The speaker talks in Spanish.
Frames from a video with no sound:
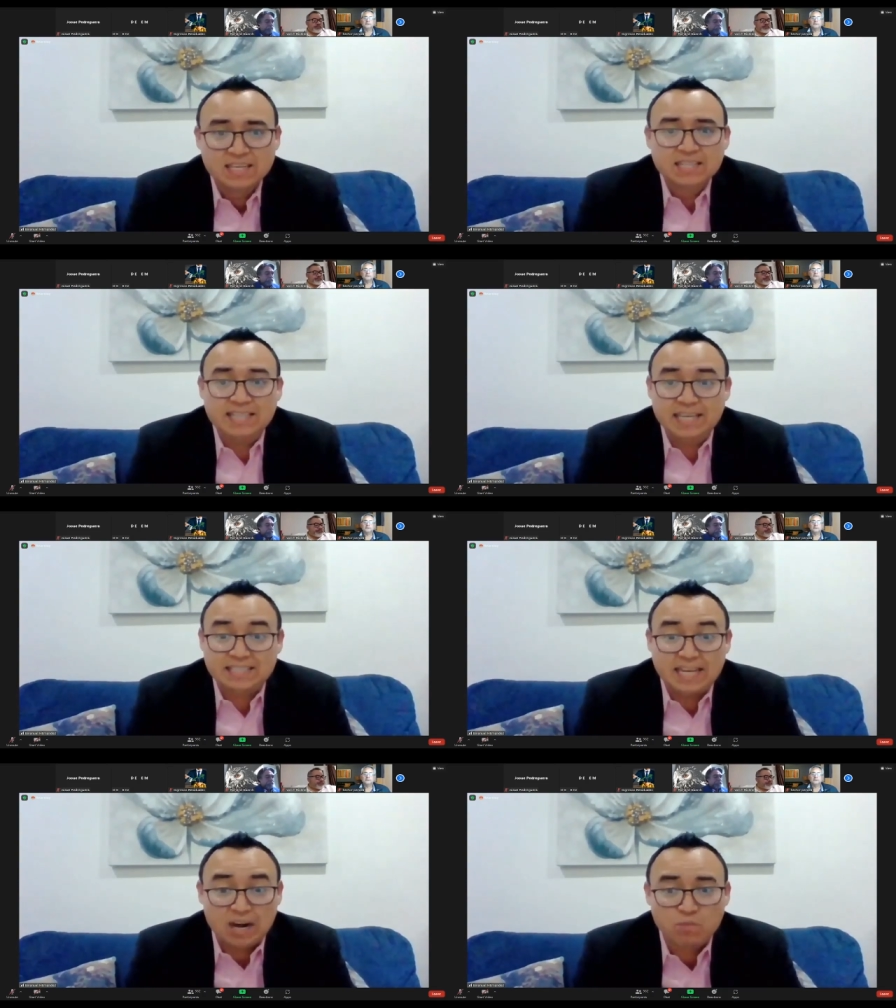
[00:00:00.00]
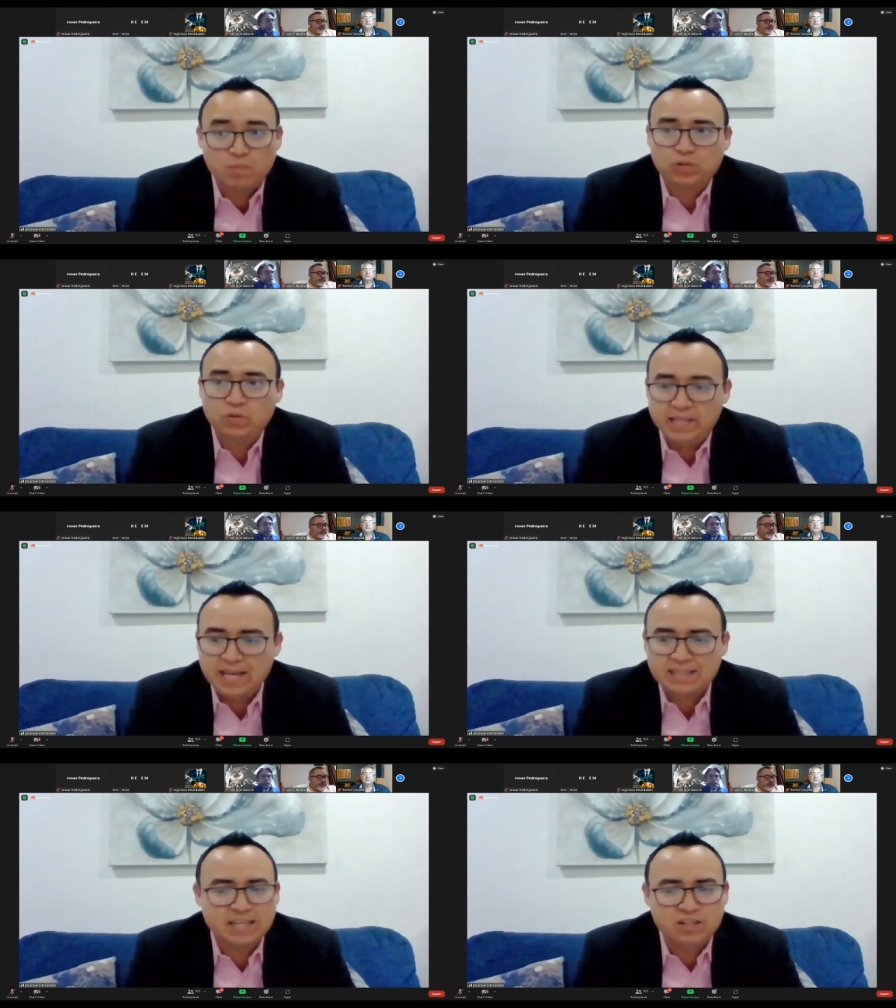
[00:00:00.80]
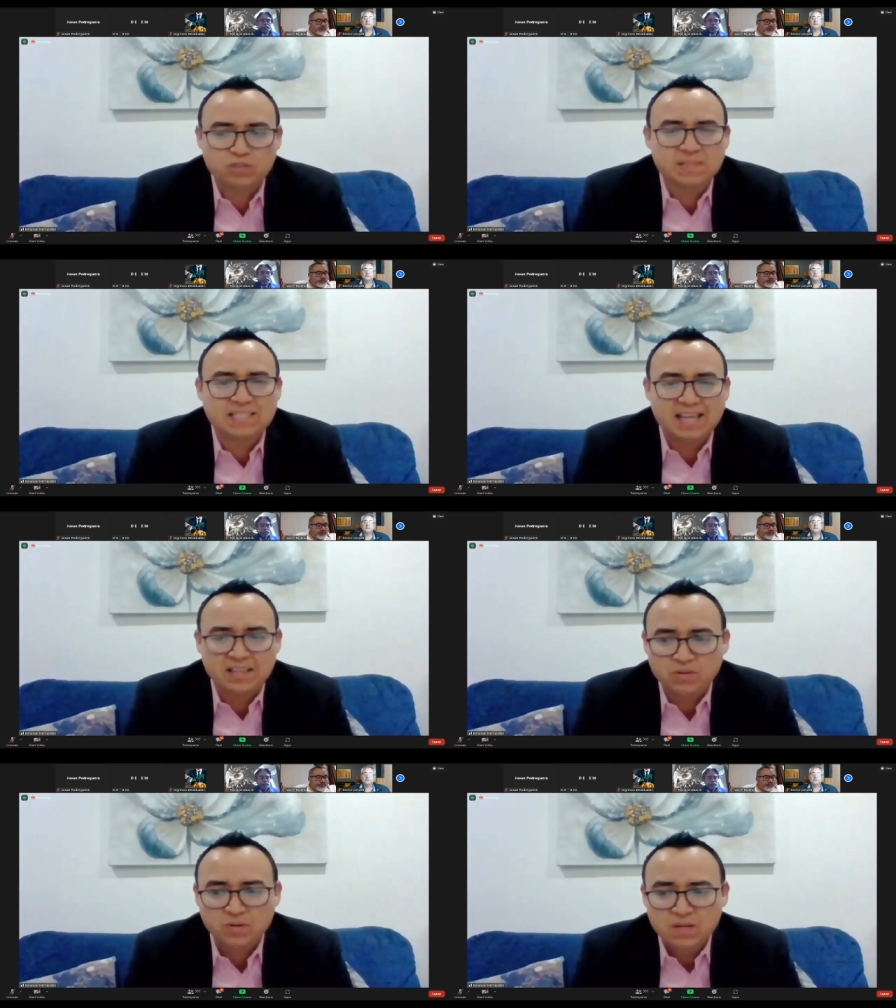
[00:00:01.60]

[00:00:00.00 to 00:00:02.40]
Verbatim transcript: de esta gran oportunidad que Dios me está dando